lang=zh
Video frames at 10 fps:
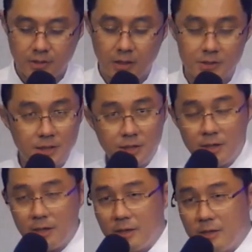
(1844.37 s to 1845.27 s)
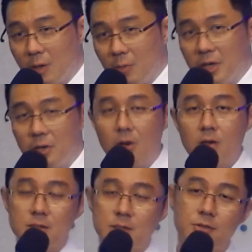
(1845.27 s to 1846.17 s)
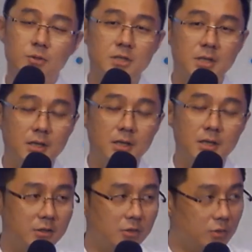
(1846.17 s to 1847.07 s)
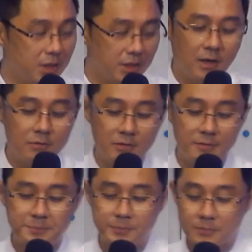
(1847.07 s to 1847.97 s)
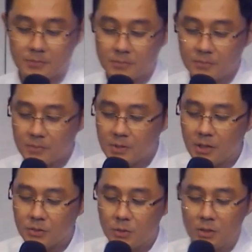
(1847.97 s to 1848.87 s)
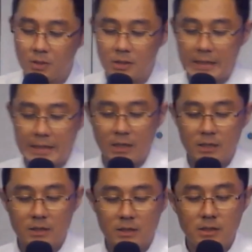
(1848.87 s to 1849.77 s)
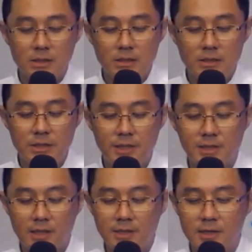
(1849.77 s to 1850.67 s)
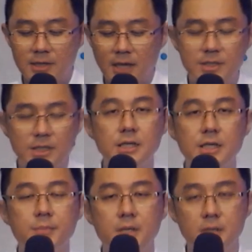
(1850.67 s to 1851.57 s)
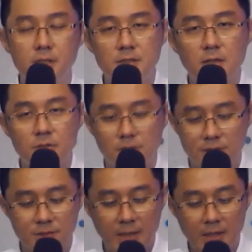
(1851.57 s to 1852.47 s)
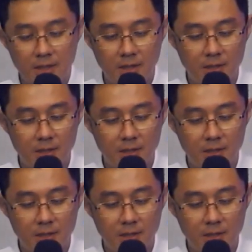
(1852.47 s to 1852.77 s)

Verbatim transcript: 啊，这些照片哦，也都是上帝有提到的。他说。野山羊的产期，你明你知道几时吗？